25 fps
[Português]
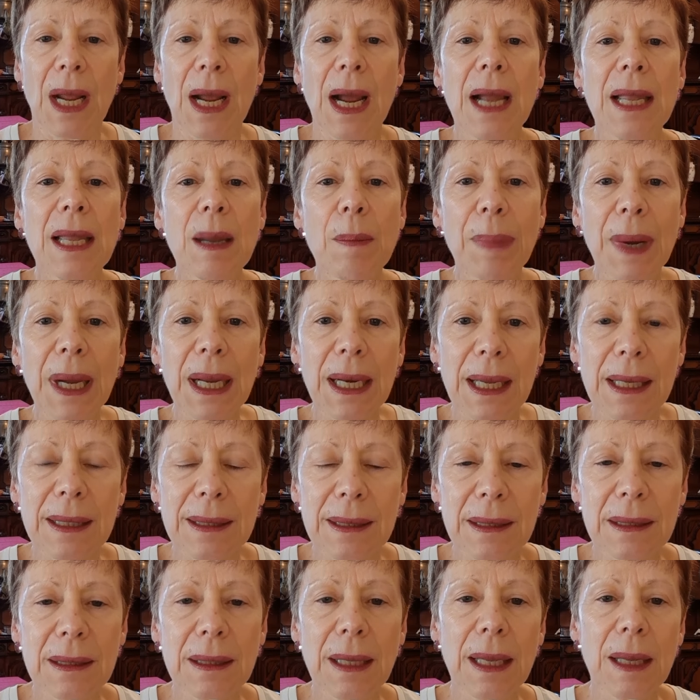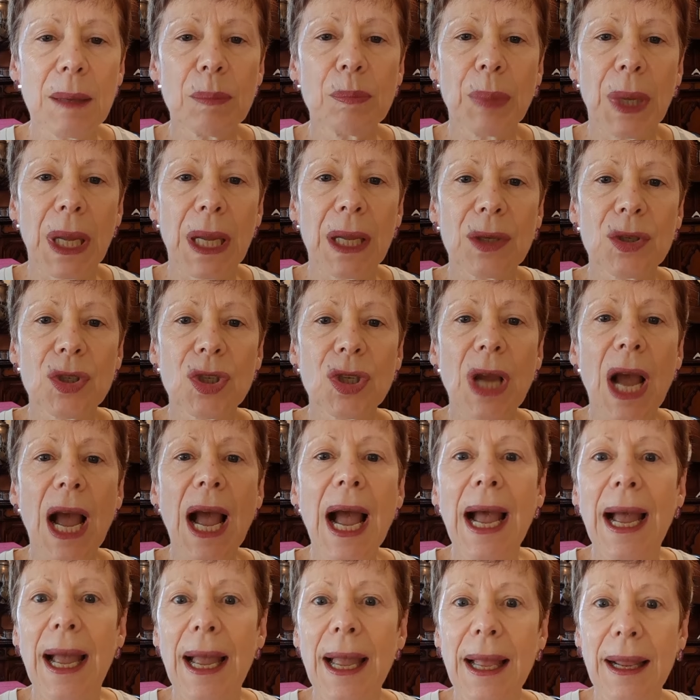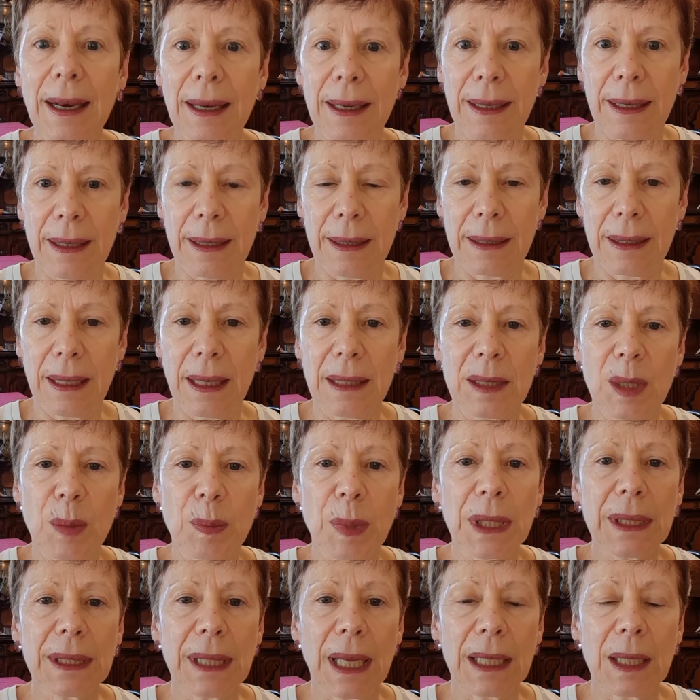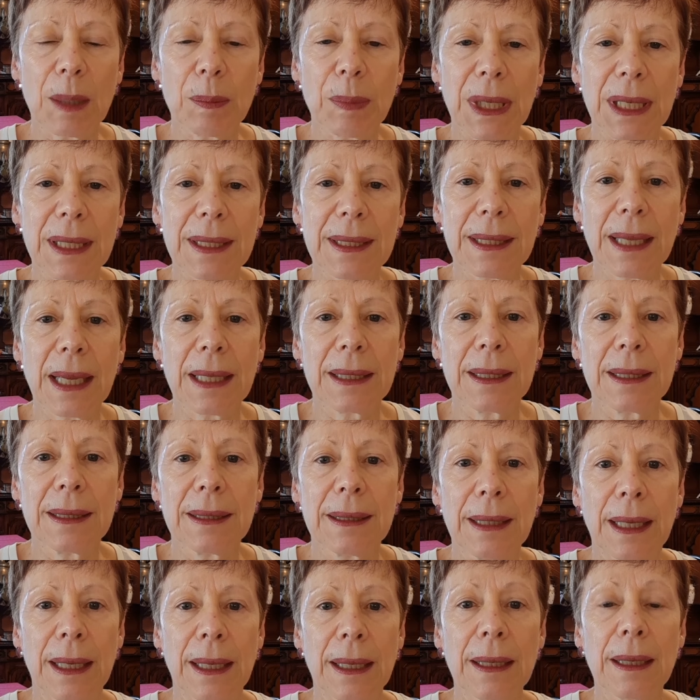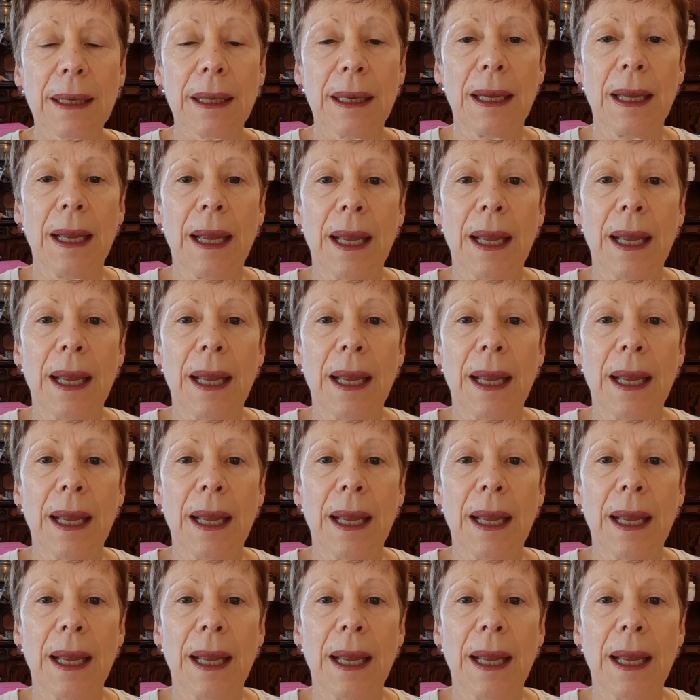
Aí aparece, de repente, a Ellie, que é interpretada pela Sadie Sink,